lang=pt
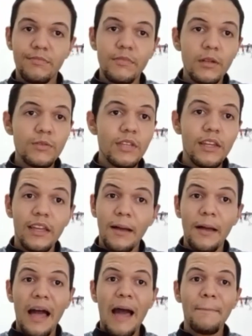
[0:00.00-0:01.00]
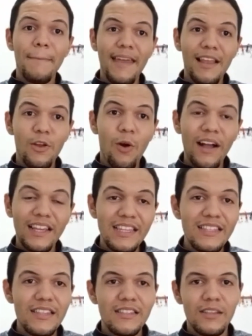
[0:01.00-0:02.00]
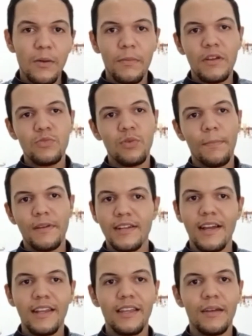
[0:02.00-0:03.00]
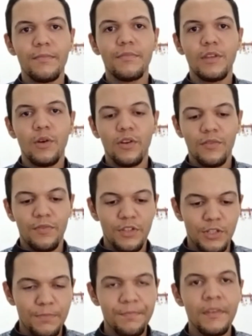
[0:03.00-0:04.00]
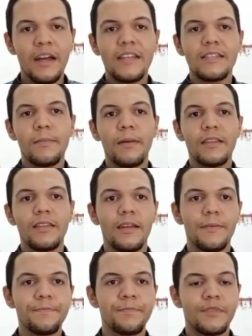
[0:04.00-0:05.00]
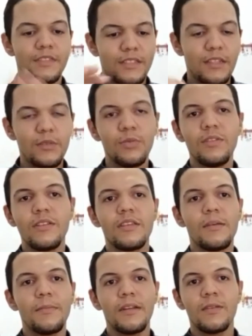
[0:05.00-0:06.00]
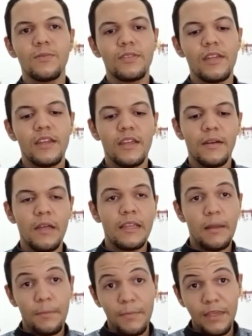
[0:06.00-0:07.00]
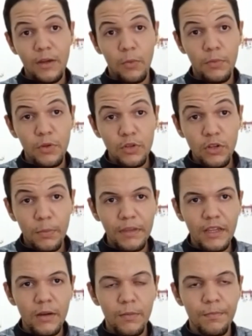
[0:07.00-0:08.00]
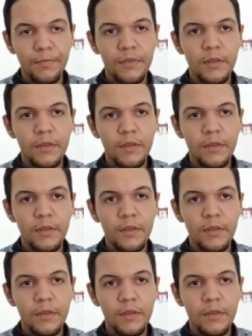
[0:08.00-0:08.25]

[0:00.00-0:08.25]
não seria a melhor aquisição para sua pescaria de rockfish, a sapatilha. Sinto dizer, mas não seria, na minha humilde opinião.